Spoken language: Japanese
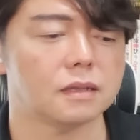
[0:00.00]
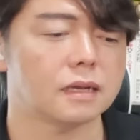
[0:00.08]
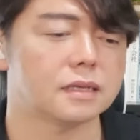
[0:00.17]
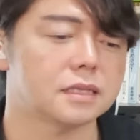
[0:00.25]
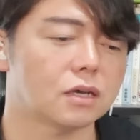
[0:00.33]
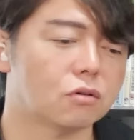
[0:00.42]
ね、
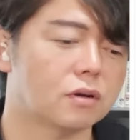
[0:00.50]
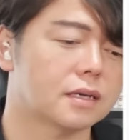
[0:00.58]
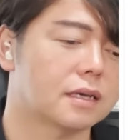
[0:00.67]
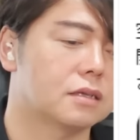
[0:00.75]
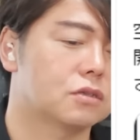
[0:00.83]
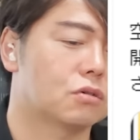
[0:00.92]

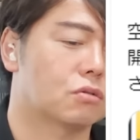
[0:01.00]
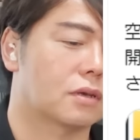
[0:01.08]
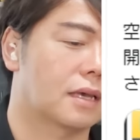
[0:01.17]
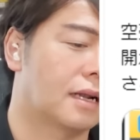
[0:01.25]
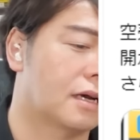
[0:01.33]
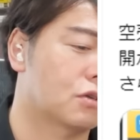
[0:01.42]
2500円超の
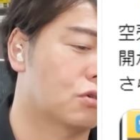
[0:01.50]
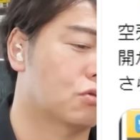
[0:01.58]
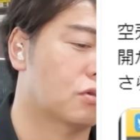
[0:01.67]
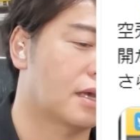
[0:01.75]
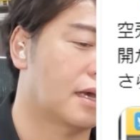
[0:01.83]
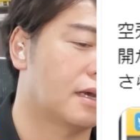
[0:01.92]
下落という
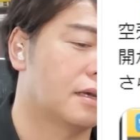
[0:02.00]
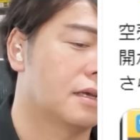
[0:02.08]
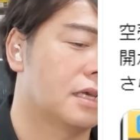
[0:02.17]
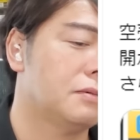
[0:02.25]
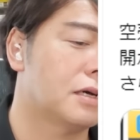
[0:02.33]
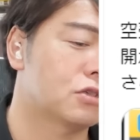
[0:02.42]
ことで、
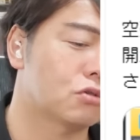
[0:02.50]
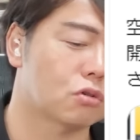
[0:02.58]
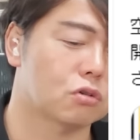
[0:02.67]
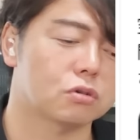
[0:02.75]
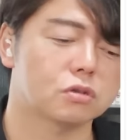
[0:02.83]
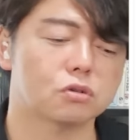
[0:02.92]
今はちょっ
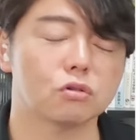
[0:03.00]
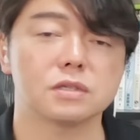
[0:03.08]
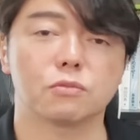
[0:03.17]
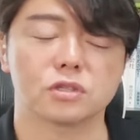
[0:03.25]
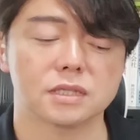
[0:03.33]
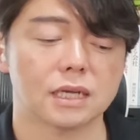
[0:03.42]
と少
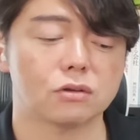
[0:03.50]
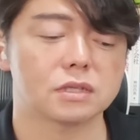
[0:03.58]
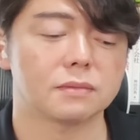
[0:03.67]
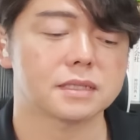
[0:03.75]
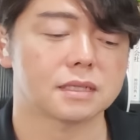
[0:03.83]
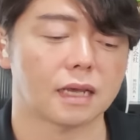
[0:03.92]
し持ち直し
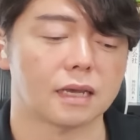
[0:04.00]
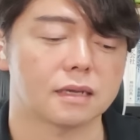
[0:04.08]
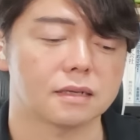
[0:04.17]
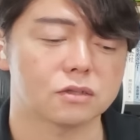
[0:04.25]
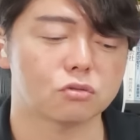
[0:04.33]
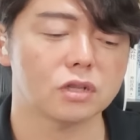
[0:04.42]
てますね。
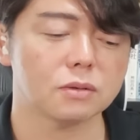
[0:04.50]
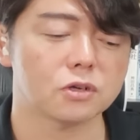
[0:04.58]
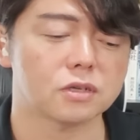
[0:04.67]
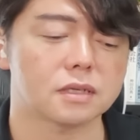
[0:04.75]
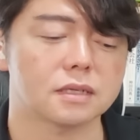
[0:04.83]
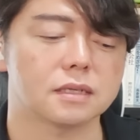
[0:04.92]
それで
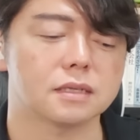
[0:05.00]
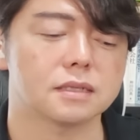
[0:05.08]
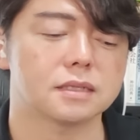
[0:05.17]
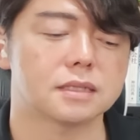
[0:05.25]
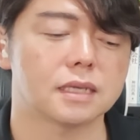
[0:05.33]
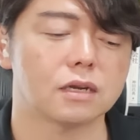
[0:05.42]
も
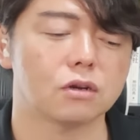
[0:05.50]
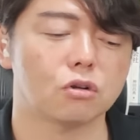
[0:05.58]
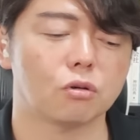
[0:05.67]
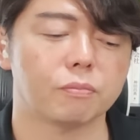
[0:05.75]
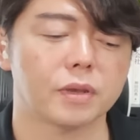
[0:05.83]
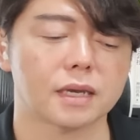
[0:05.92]

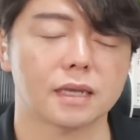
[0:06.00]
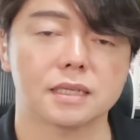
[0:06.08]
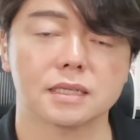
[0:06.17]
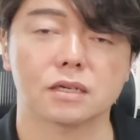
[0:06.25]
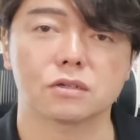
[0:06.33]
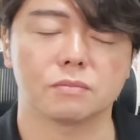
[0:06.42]
1600円
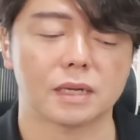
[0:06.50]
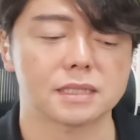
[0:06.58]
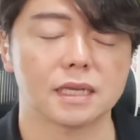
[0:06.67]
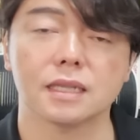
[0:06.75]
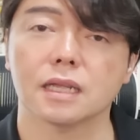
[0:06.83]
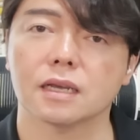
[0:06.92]
近く、まあ、
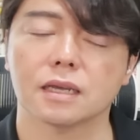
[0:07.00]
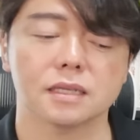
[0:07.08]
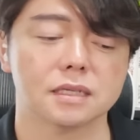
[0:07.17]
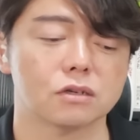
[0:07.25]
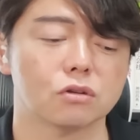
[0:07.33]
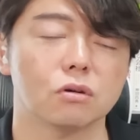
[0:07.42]
1700
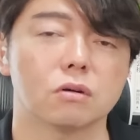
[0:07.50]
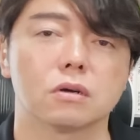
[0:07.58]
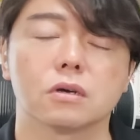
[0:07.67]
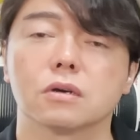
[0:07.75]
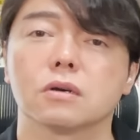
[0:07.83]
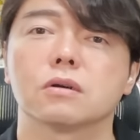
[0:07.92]
円近くの
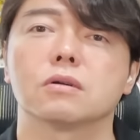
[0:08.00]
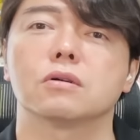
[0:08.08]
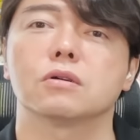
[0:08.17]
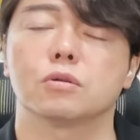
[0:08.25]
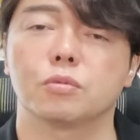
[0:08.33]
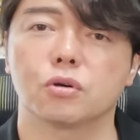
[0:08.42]

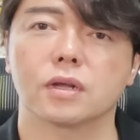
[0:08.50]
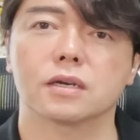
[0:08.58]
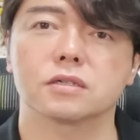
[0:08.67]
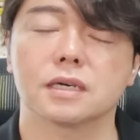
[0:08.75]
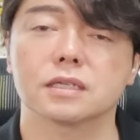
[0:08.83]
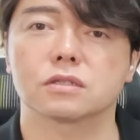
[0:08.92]
暴
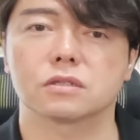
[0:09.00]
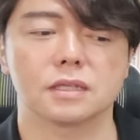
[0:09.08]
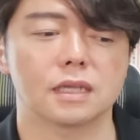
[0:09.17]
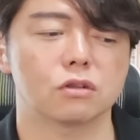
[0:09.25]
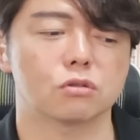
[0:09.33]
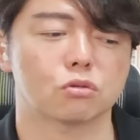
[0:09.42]
落が続
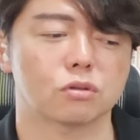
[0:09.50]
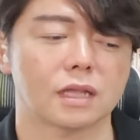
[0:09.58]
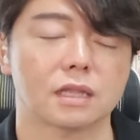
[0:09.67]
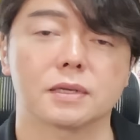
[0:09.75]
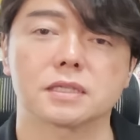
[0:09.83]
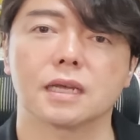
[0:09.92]
いているということに
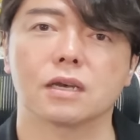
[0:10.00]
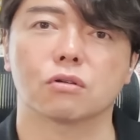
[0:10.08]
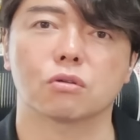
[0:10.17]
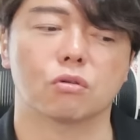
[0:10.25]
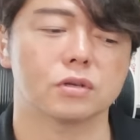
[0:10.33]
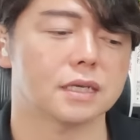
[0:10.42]
なってますね。
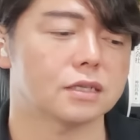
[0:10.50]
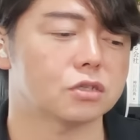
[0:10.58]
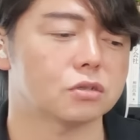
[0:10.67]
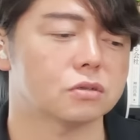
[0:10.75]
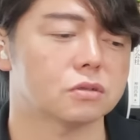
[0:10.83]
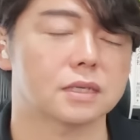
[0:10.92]
この午前
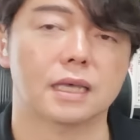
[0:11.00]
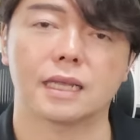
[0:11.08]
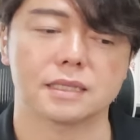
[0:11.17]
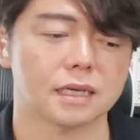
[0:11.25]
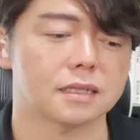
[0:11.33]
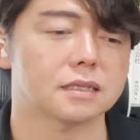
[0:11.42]
中
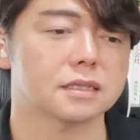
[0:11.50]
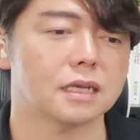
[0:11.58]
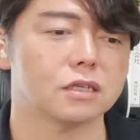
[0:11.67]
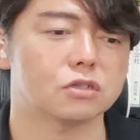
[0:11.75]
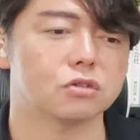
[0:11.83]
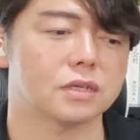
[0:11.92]
現在です
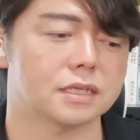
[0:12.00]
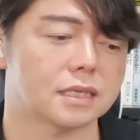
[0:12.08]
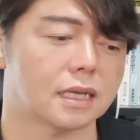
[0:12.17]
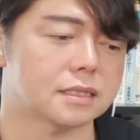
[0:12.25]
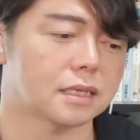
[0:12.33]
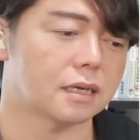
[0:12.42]
ね。12時
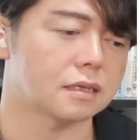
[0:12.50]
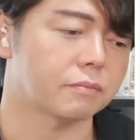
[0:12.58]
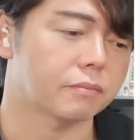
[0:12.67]
現在。